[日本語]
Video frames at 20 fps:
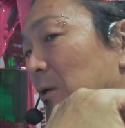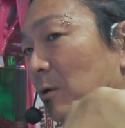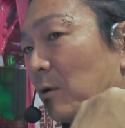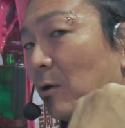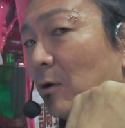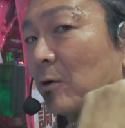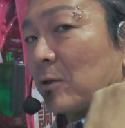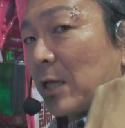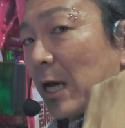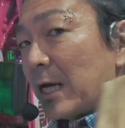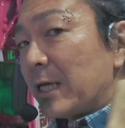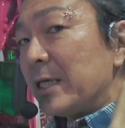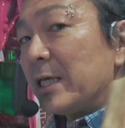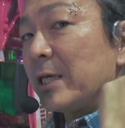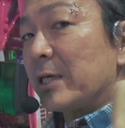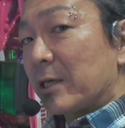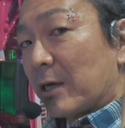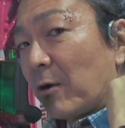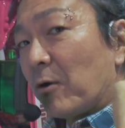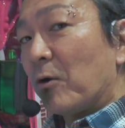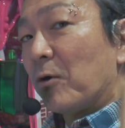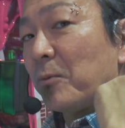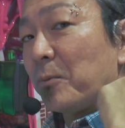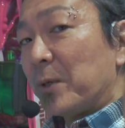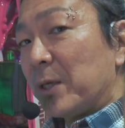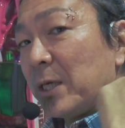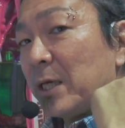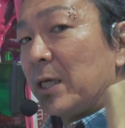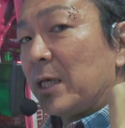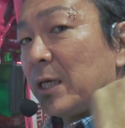あの大人気は大
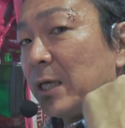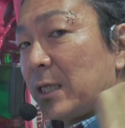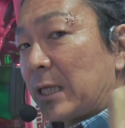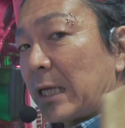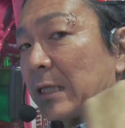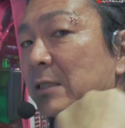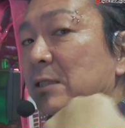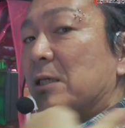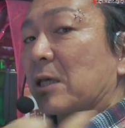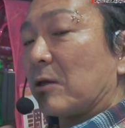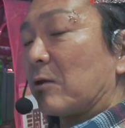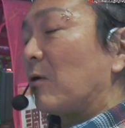海なんですけ